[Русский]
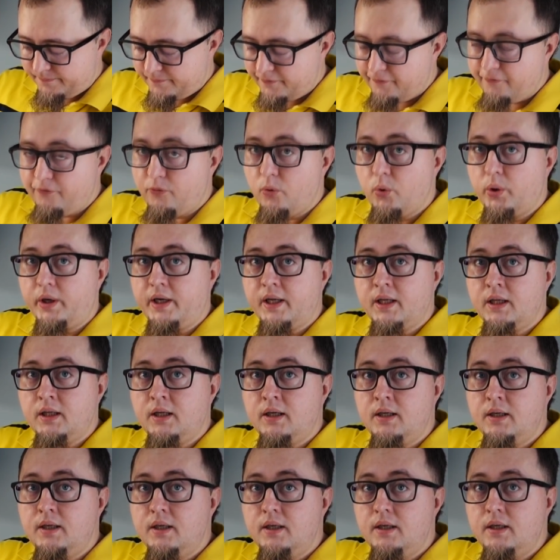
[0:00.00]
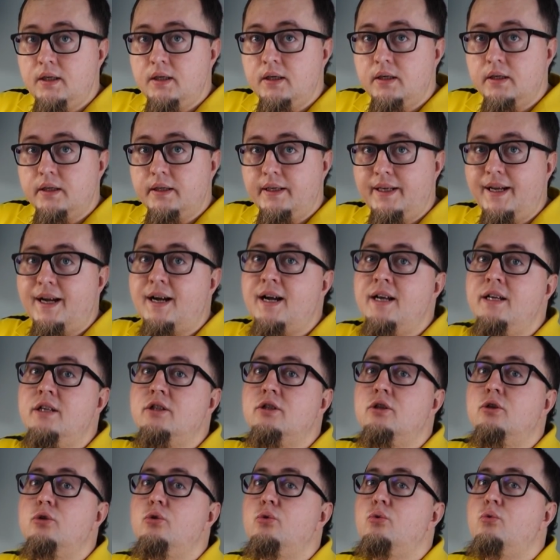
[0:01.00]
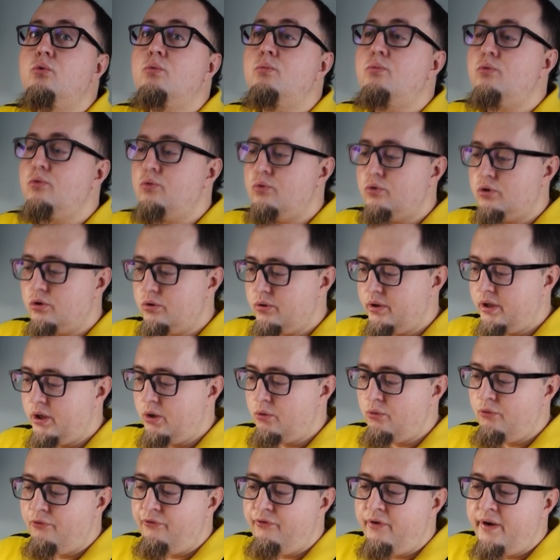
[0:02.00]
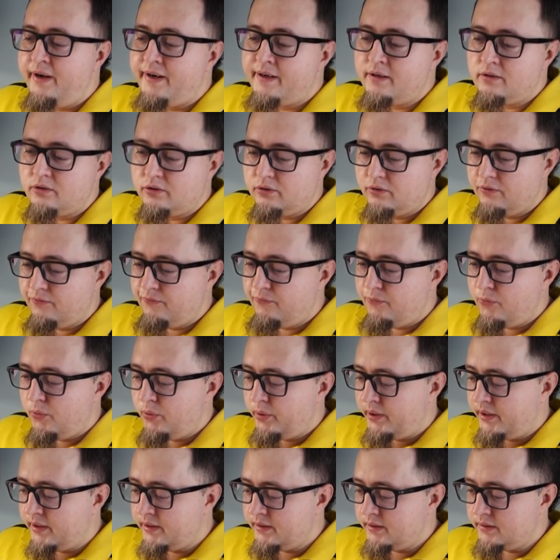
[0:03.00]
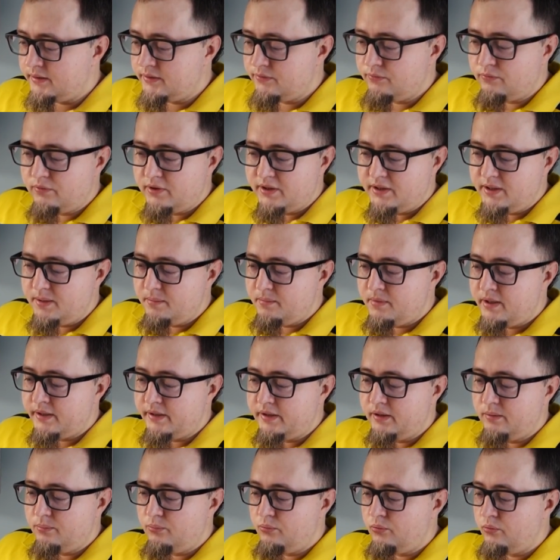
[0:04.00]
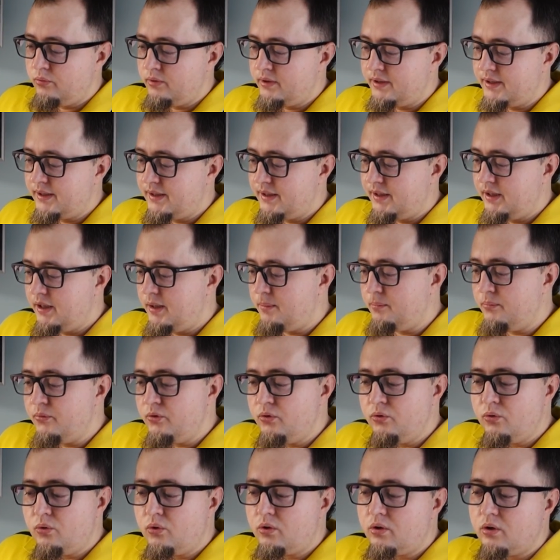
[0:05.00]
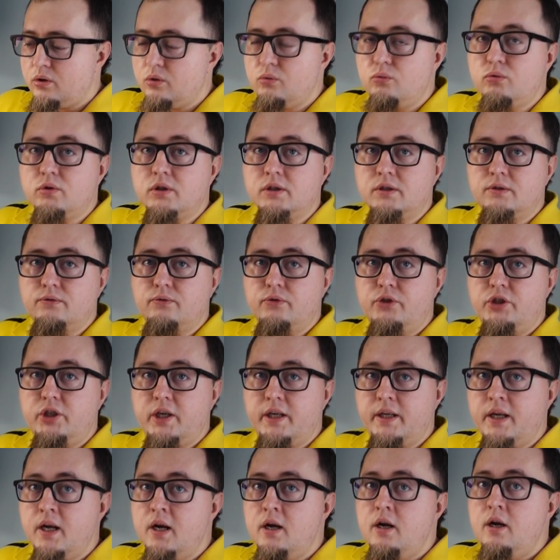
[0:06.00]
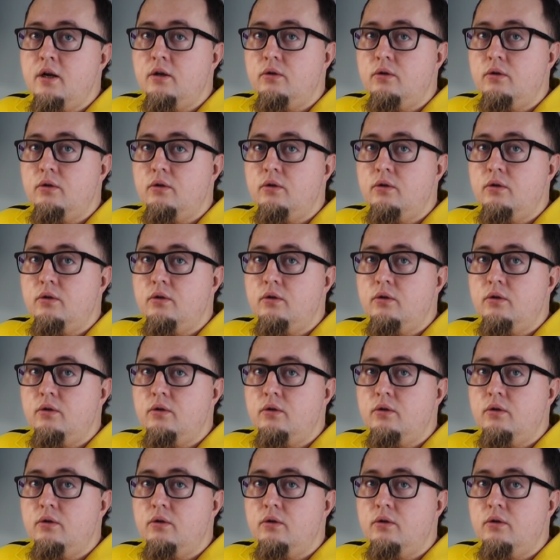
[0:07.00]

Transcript: Фокин. Я, конечно, думаю, что я уверен, что Фокин звукосниматель будет намного лучше звучать.